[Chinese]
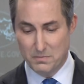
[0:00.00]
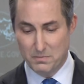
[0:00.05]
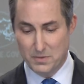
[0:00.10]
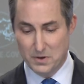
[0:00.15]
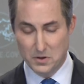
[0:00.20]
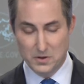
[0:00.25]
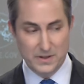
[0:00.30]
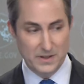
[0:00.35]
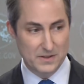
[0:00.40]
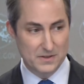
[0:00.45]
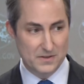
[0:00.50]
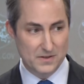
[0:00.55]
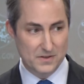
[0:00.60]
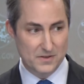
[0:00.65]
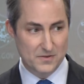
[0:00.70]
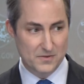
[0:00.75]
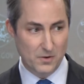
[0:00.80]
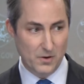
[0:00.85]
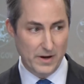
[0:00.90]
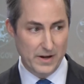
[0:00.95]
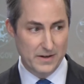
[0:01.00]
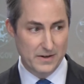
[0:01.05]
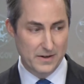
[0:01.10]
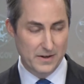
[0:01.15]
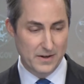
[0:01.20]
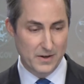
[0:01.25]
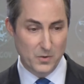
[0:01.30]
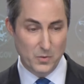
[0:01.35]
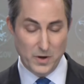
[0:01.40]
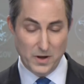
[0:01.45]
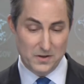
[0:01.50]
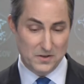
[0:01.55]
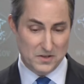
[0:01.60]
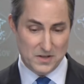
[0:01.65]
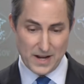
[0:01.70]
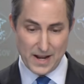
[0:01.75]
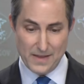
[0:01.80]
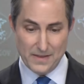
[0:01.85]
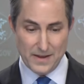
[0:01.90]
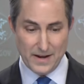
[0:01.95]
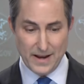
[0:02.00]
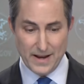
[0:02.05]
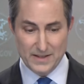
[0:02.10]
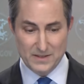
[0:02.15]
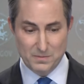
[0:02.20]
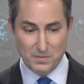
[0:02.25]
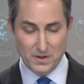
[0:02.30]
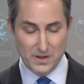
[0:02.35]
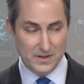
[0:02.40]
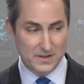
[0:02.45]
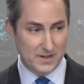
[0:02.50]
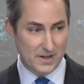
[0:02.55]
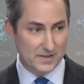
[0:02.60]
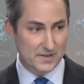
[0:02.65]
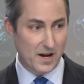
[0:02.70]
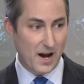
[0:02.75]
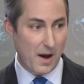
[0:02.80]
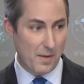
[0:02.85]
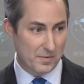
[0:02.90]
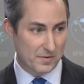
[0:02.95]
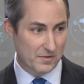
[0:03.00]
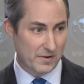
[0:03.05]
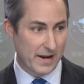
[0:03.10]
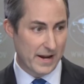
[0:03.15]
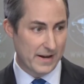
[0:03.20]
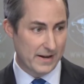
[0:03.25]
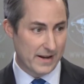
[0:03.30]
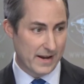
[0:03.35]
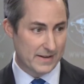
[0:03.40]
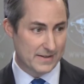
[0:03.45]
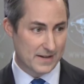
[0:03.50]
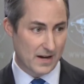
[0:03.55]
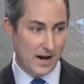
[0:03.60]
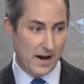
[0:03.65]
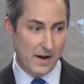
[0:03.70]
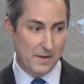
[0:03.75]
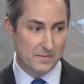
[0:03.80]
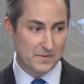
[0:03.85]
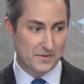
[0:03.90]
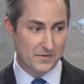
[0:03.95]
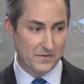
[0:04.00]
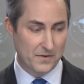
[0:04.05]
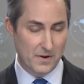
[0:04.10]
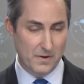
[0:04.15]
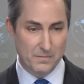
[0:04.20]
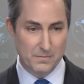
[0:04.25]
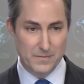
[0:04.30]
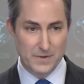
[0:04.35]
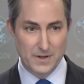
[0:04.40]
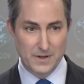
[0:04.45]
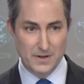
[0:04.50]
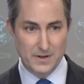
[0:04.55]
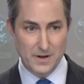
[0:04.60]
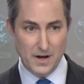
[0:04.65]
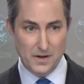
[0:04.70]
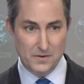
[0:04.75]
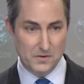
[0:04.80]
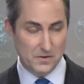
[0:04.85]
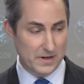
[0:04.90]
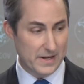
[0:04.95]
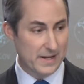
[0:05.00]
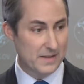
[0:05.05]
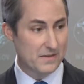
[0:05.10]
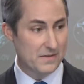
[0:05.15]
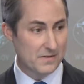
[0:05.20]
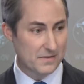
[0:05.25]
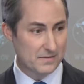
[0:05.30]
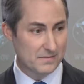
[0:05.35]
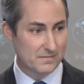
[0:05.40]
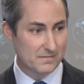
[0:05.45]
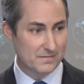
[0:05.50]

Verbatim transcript: buildings destroyed. We understand that Hezbollah does operate at times from underneath